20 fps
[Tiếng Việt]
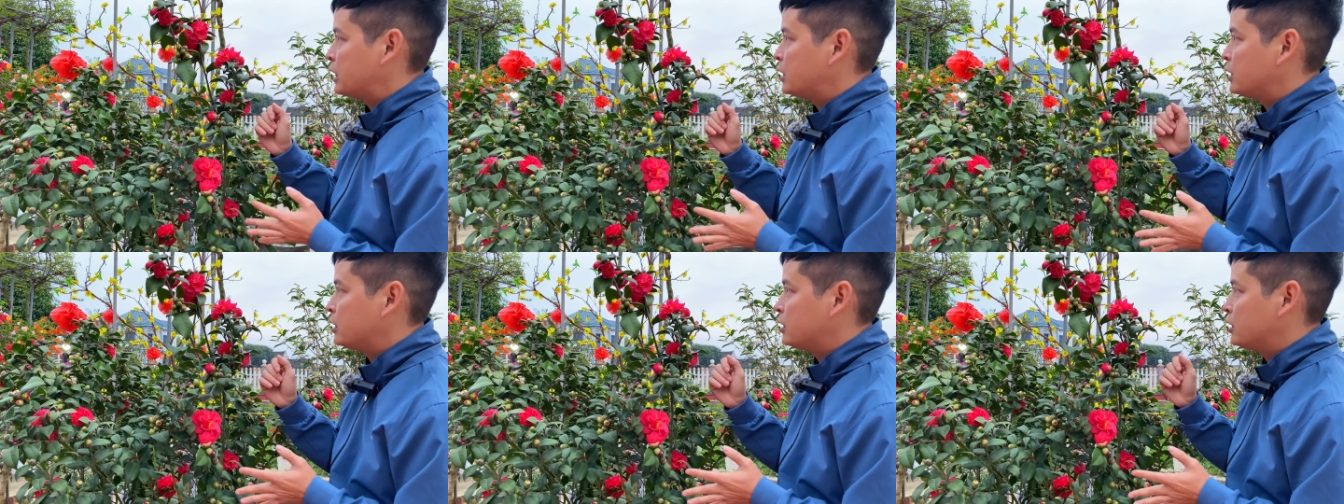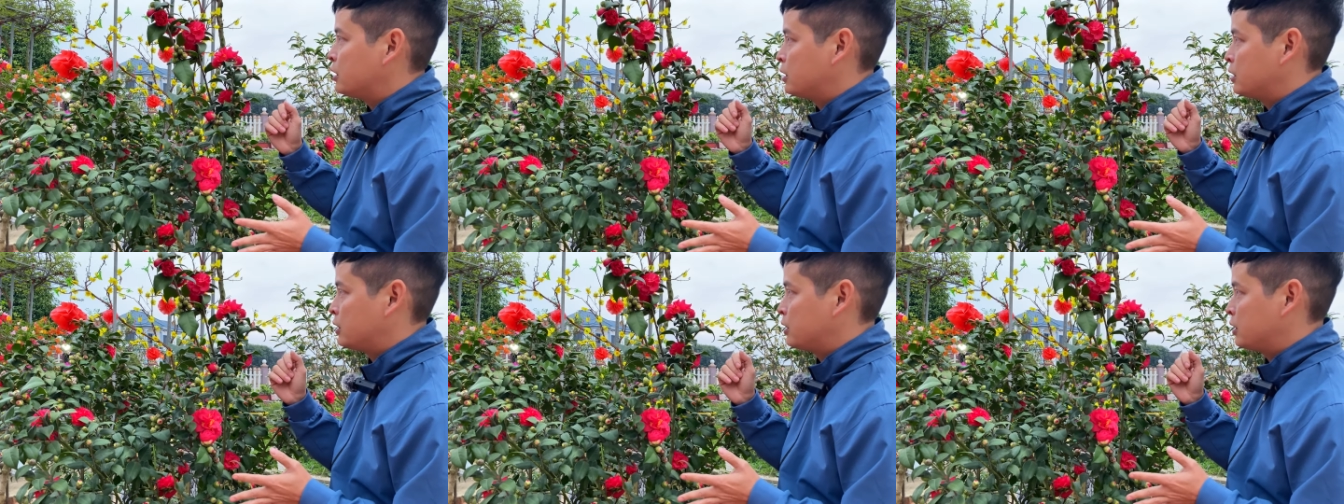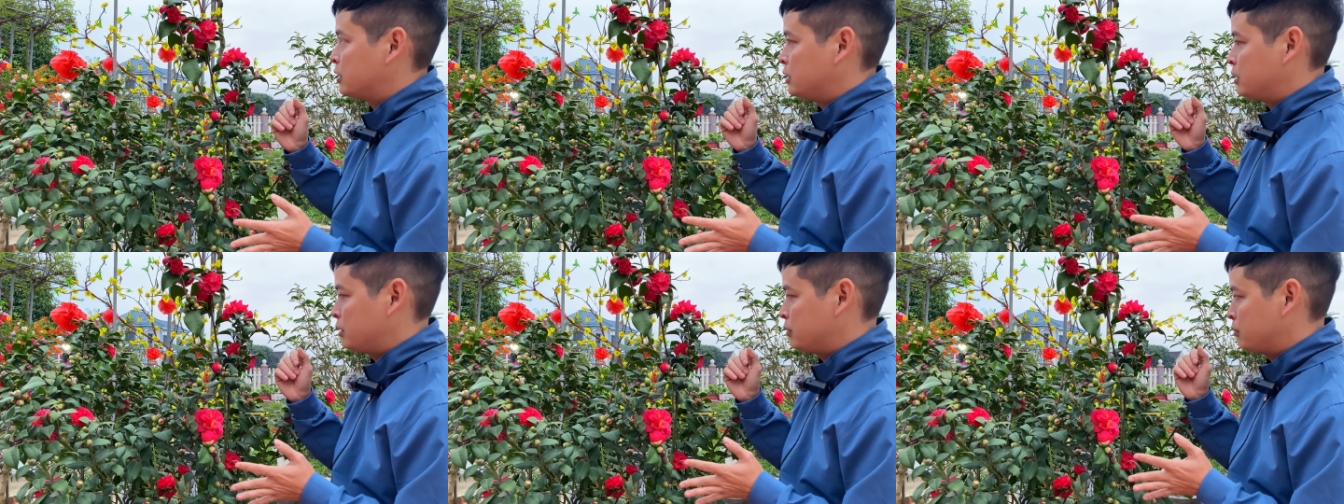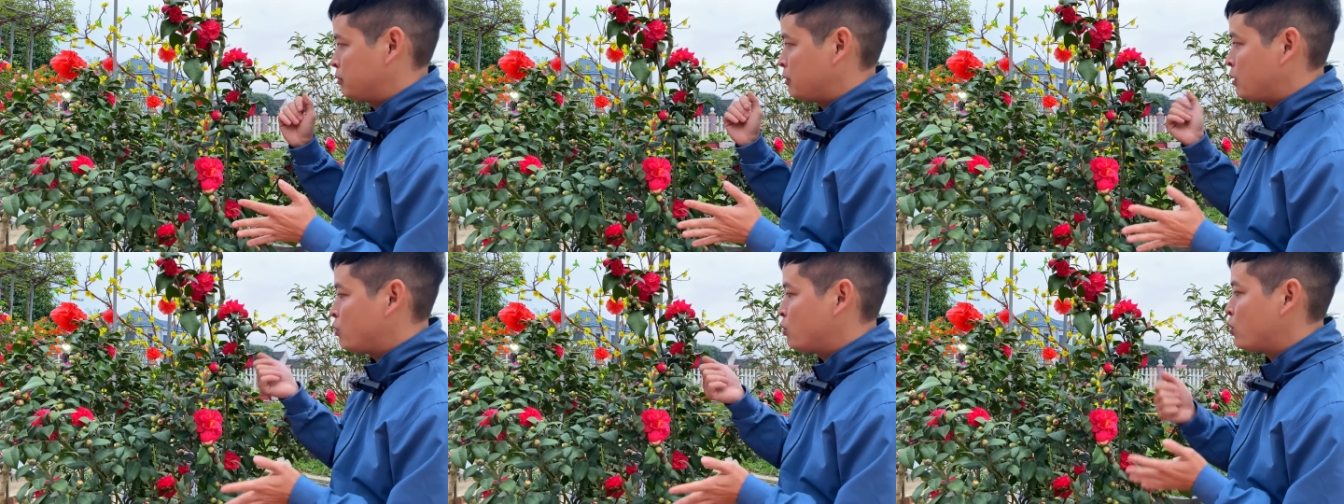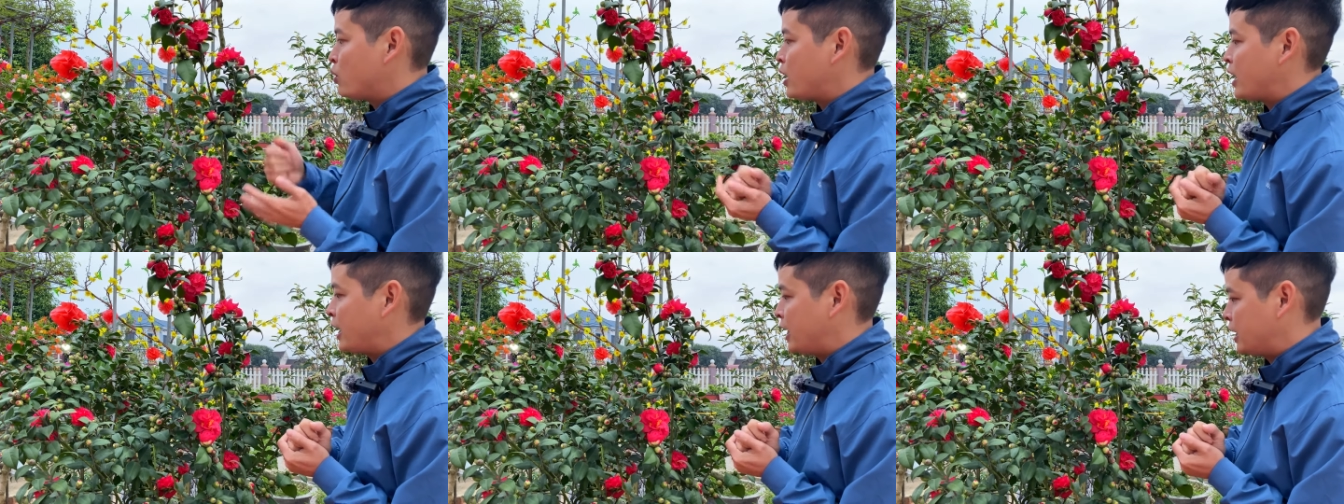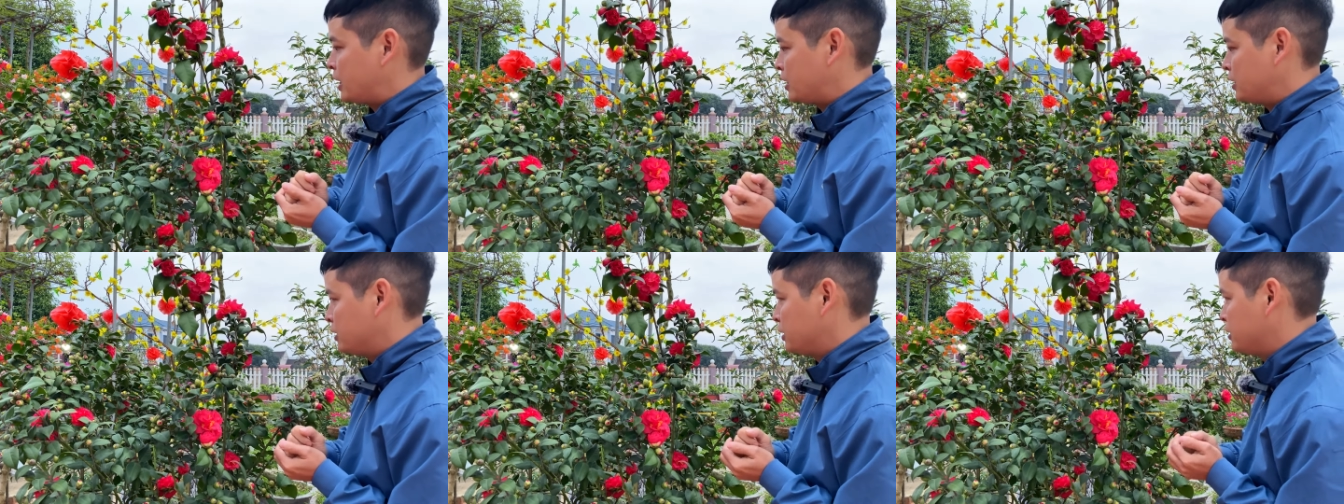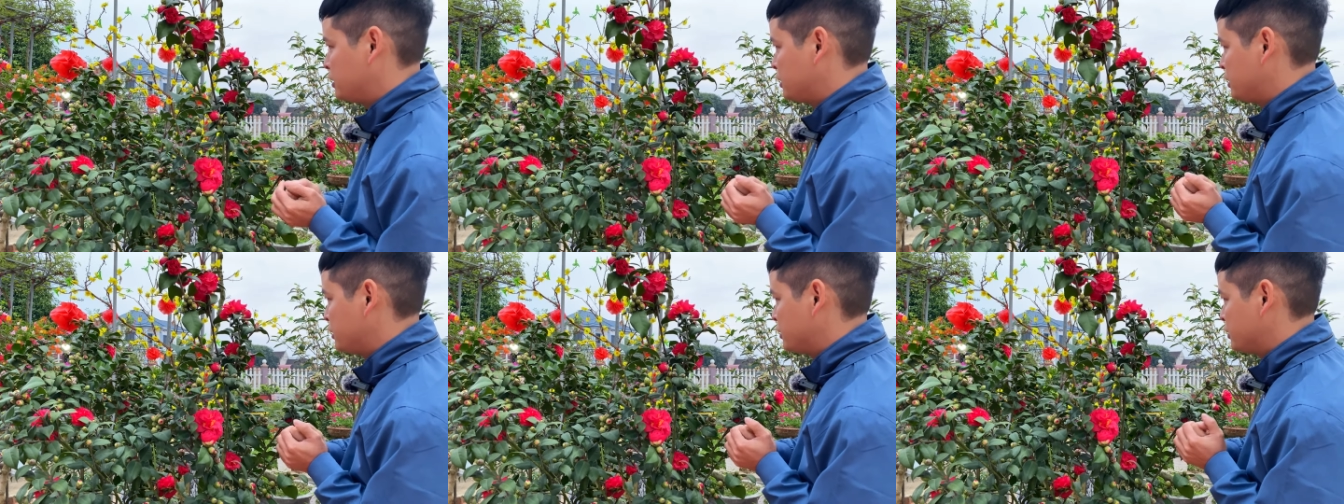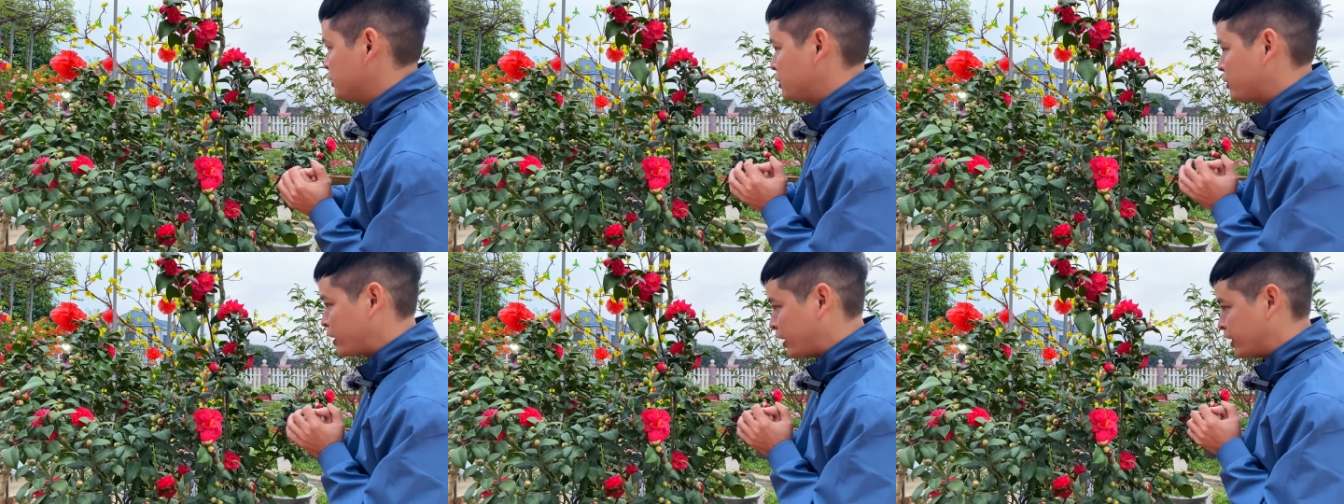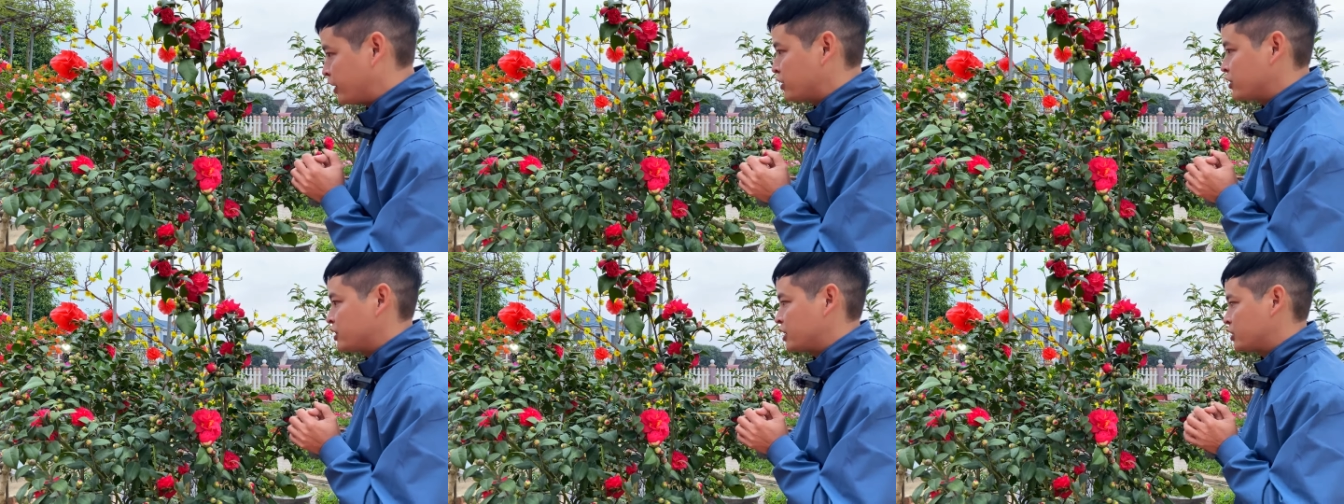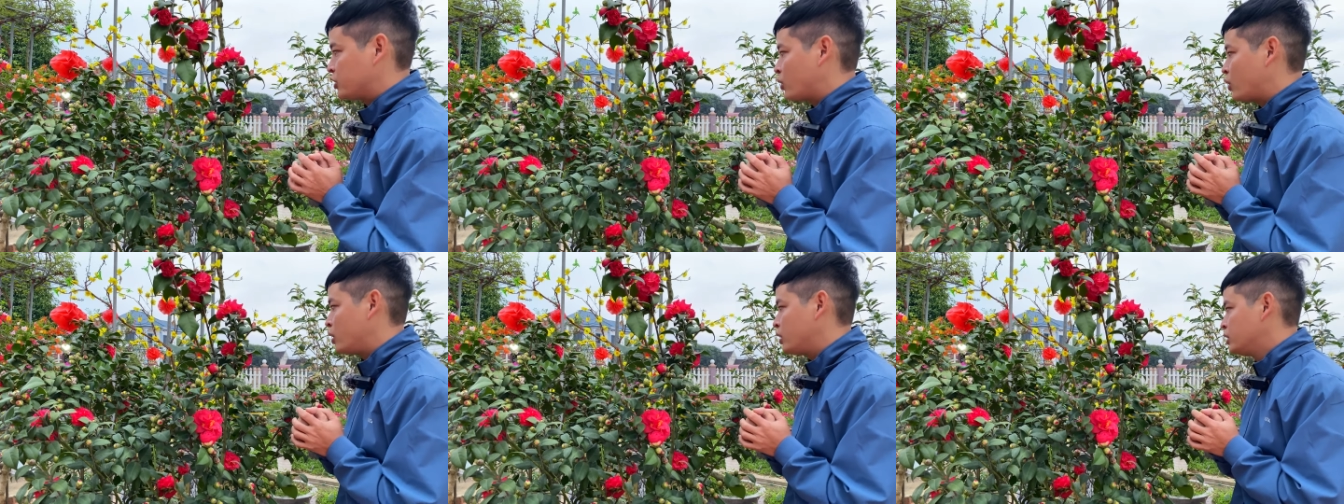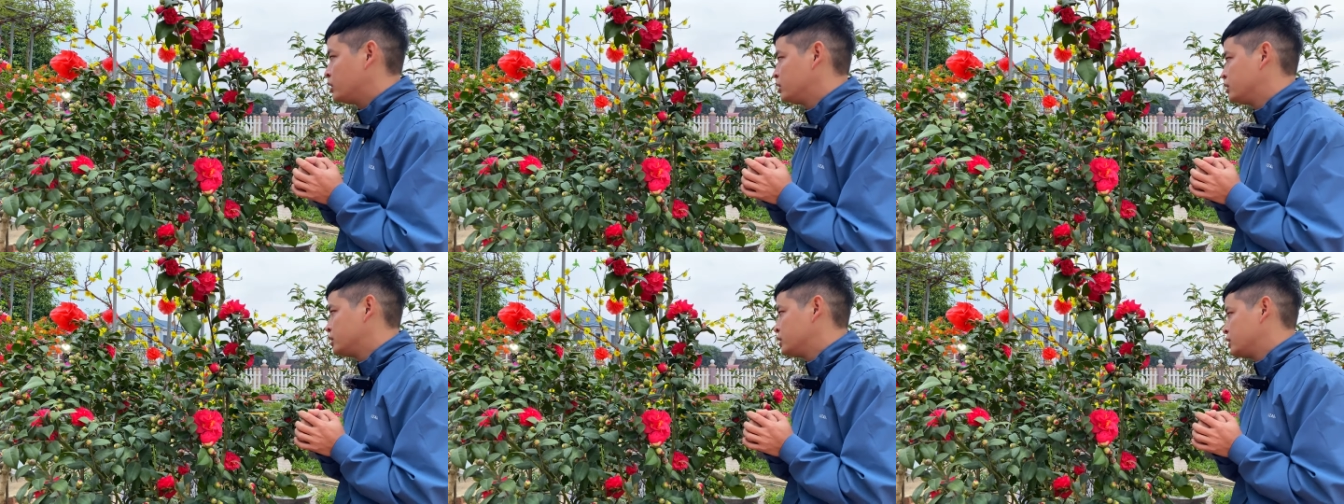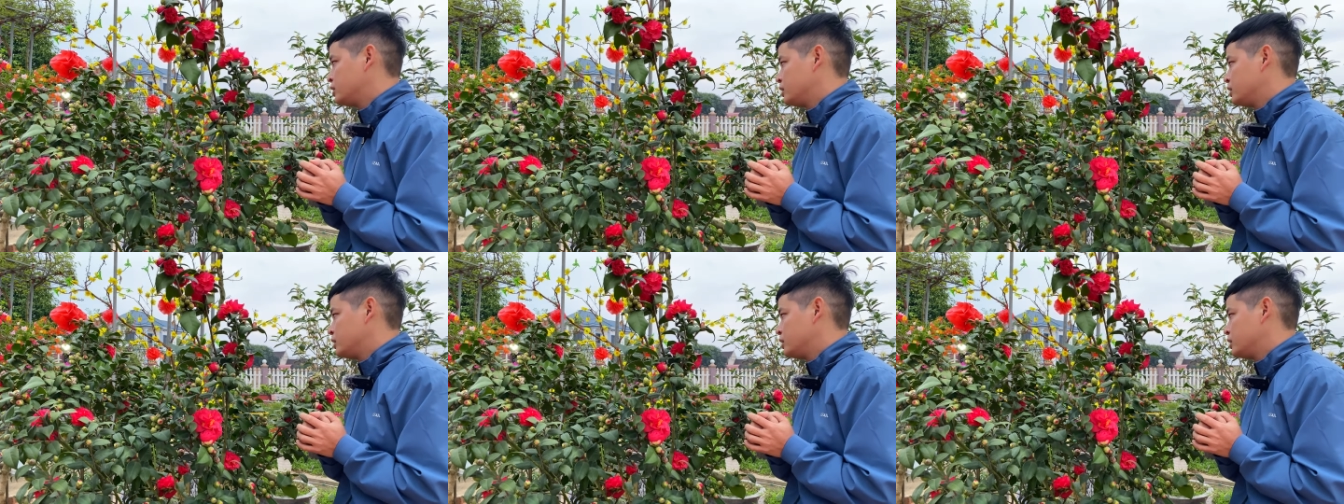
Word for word: ờ, bông hoa sau này nó sẽ to hơn